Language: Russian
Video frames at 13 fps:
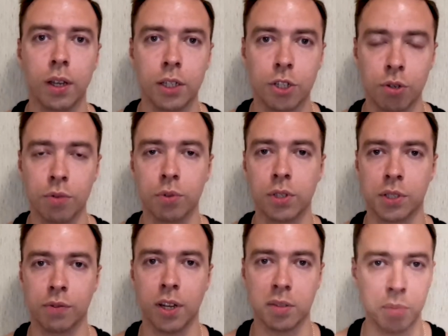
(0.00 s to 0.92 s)
Еще его
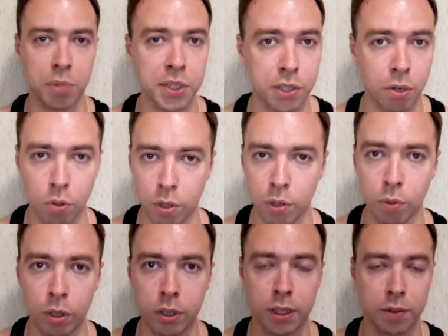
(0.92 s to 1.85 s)
называют быстрый
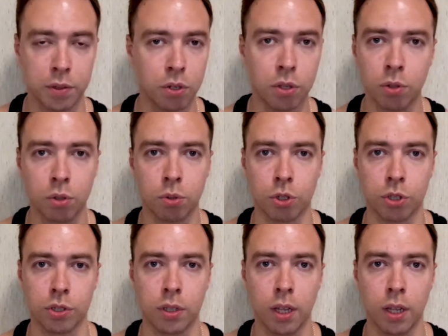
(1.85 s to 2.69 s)
углевод. Это все одно и то же.